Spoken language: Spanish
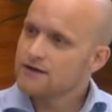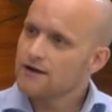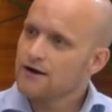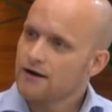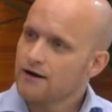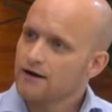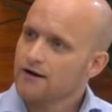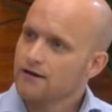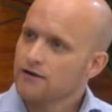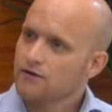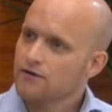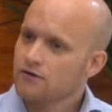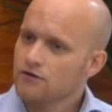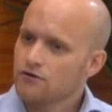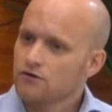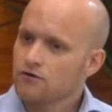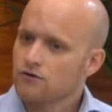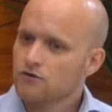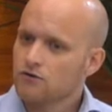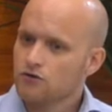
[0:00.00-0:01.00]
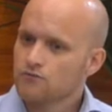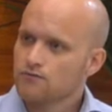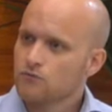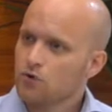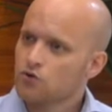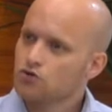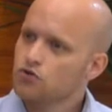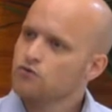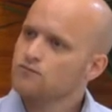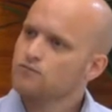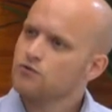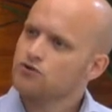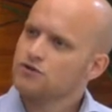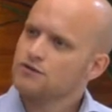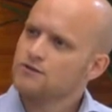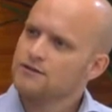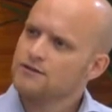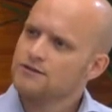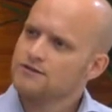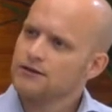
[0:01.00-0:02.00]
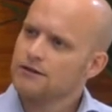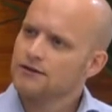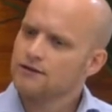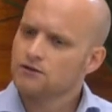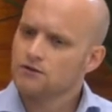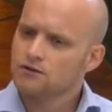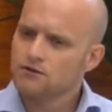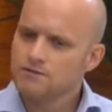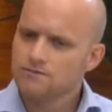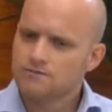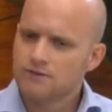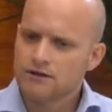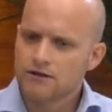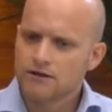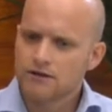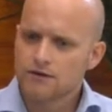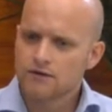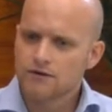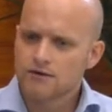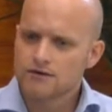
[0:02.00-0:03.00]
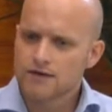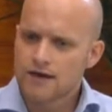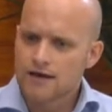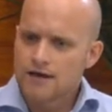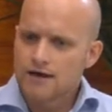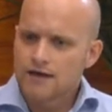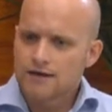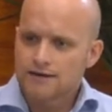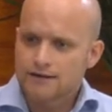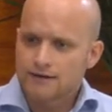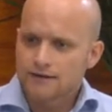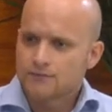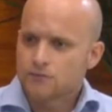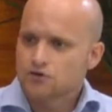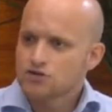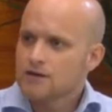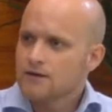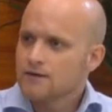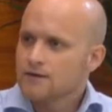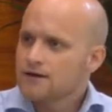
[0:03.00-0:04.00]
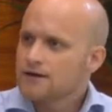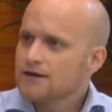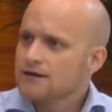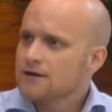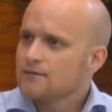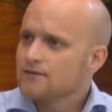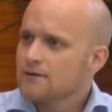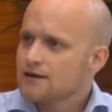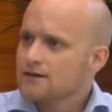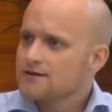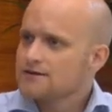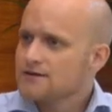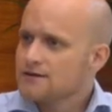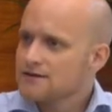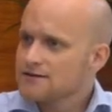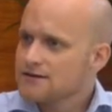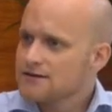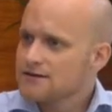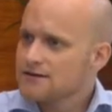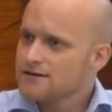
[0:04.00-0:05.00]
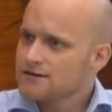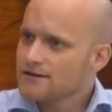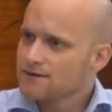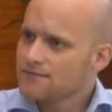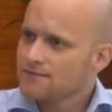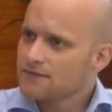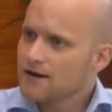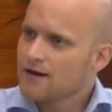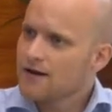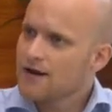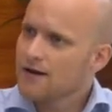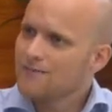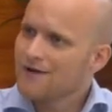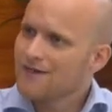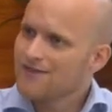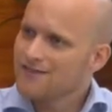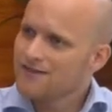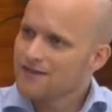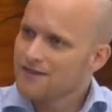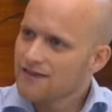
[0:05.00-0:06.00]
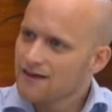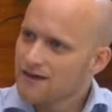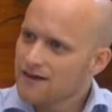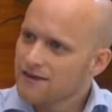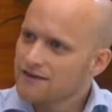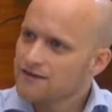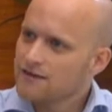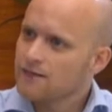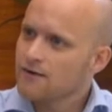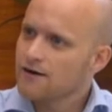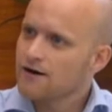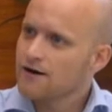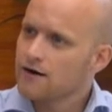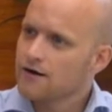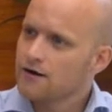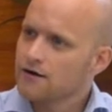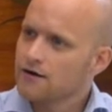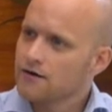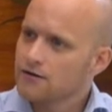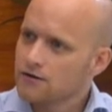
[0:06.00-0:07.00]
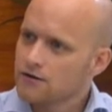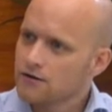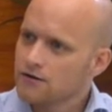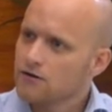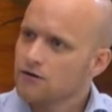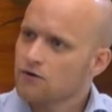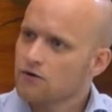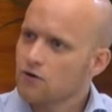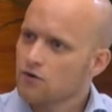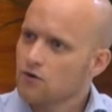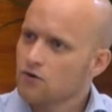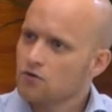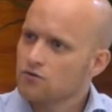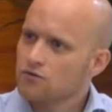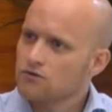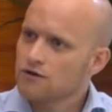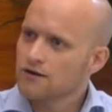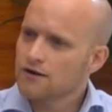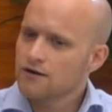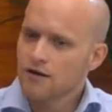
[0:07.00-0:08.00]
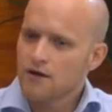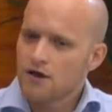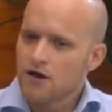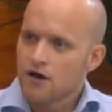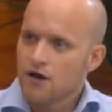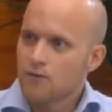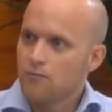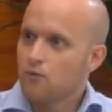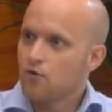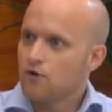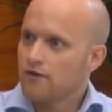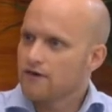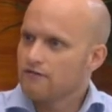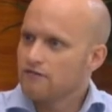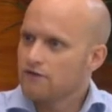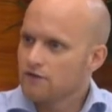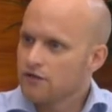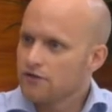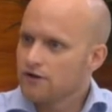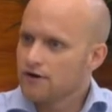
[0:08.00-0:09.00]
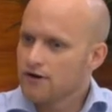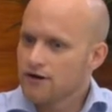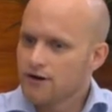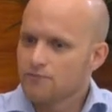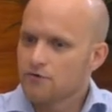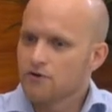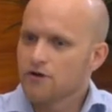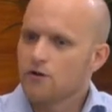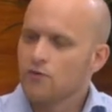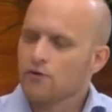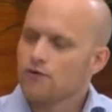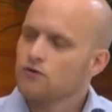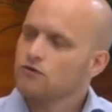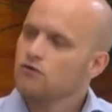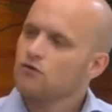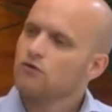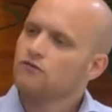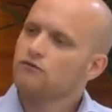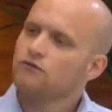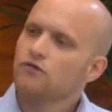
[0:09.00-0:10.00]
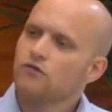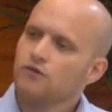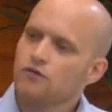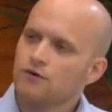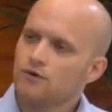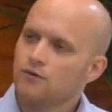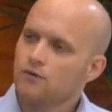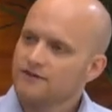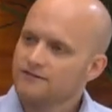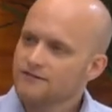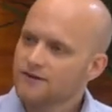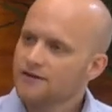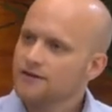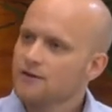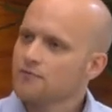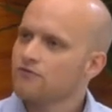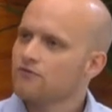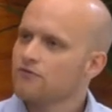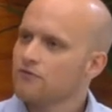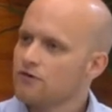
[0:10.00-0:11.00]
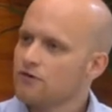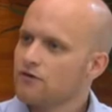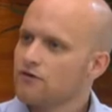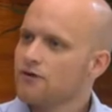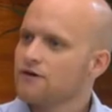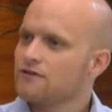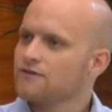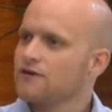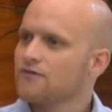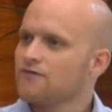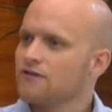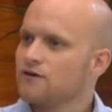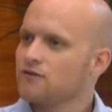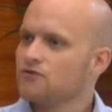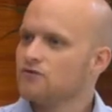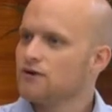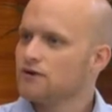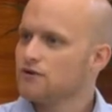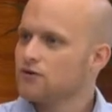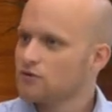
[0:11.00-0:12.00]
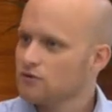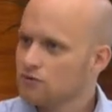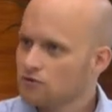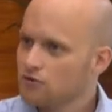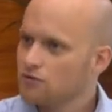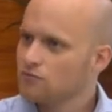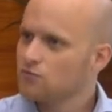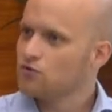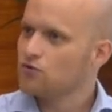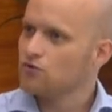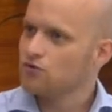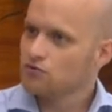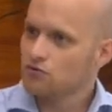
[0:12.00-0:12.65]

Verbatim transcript: alrededor, ¿no? con los otros posibles talentos y emprendedores y tenemos que ver que también esa, capacidad de trabajar eh, en conjunta eh, pueda funcionar, porque cuando todo funciona, una startup funciona, está facturando y todo el mundo,